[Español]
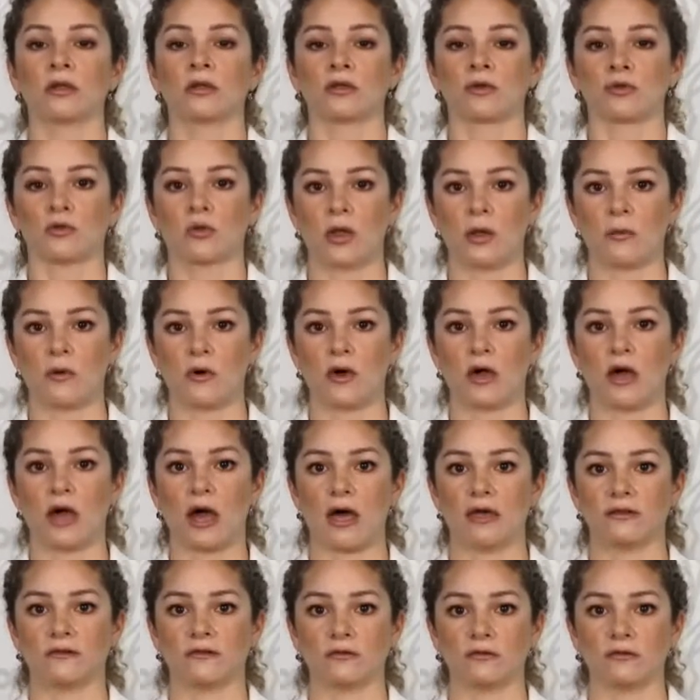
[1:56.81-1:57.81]
nuevos
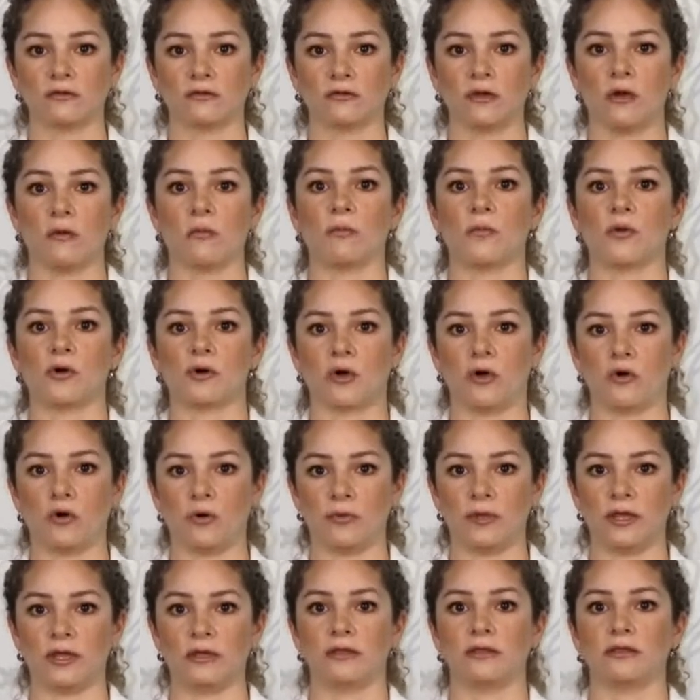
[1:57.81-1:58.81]
casos por
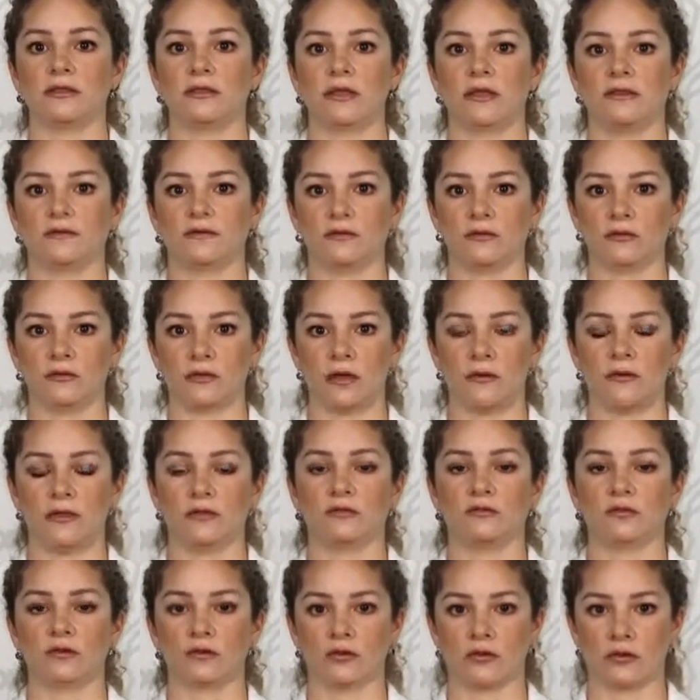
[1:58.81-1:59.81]
COVID-19 en
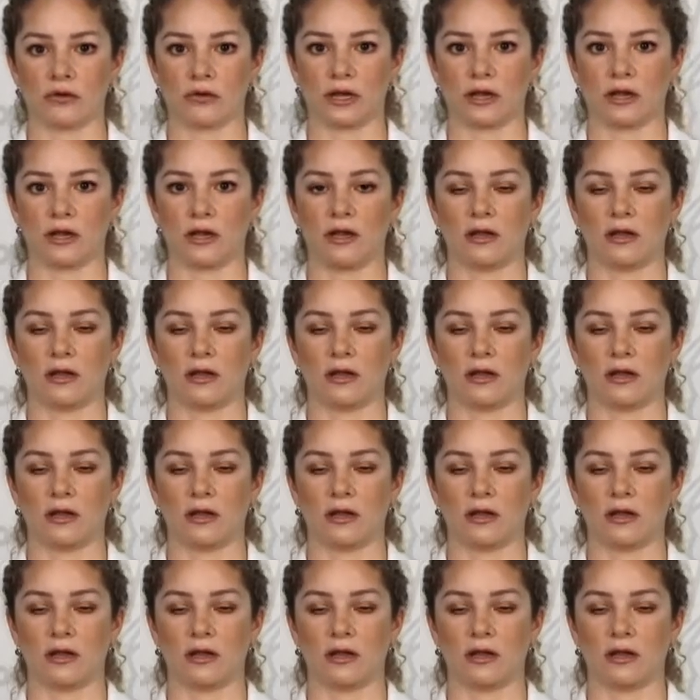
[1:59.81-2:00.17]
Sonora.